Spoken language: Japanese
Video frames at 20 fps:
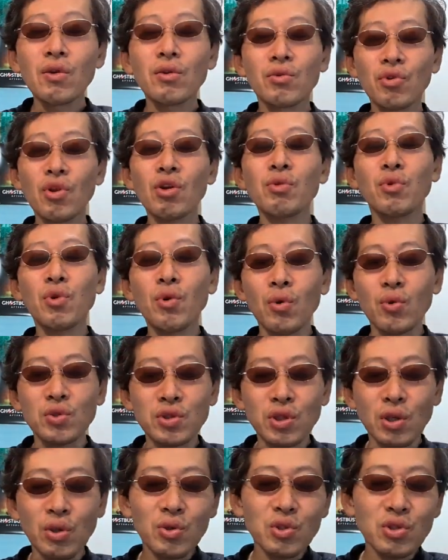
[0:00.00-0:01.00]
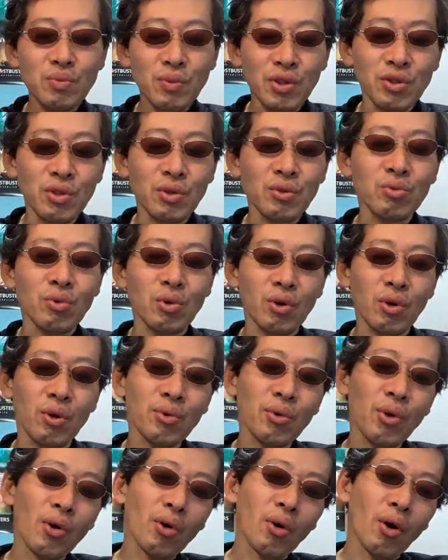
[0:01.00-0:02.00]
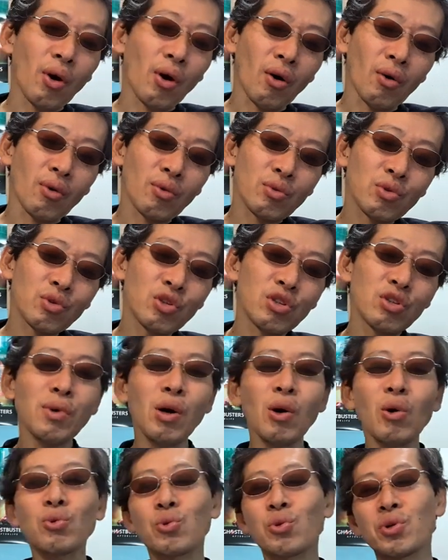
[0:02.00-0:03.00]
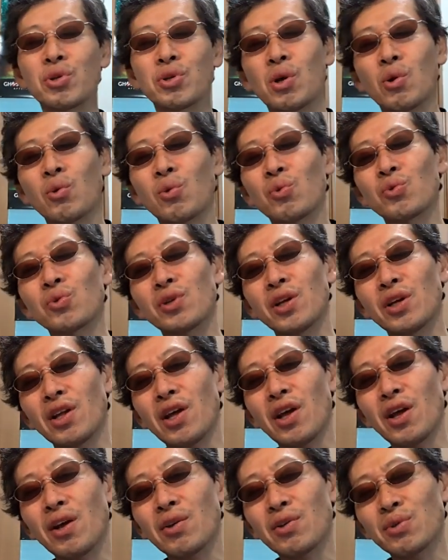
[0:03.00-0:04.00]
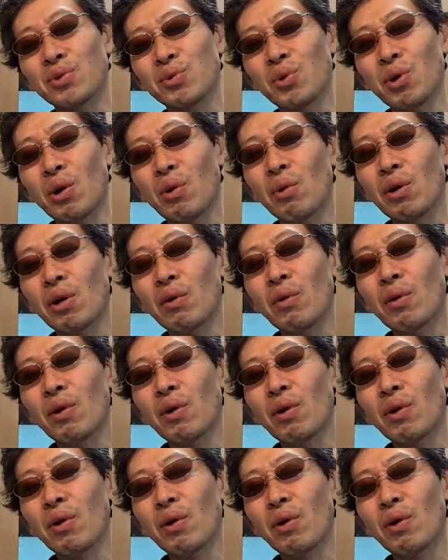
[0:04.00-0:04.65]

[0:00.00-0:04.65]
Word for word: でも、鹿の島に行ったら、なんか、車を取り囲んでね、人がわら